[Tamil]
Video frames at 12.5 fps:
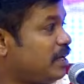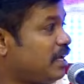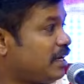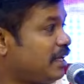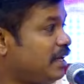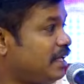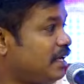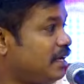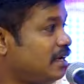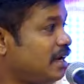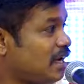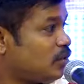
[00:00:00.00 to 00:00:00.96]
இருக்கீங்க நீங்கள்
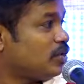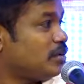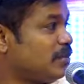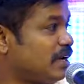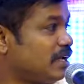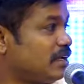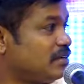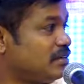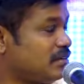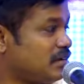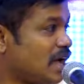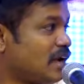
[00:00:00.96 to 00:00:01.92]
ஆரோக்கியமாக இருக்கீங்க
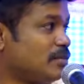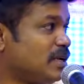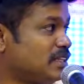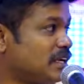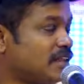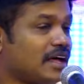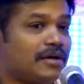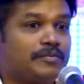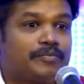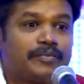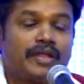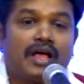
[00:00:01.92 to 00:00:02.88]
நாலு மாத்திரை தான்
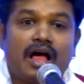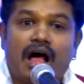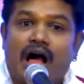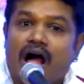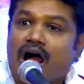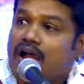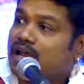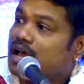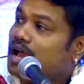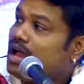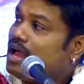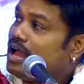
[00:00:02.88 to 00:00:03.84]
ஆனால்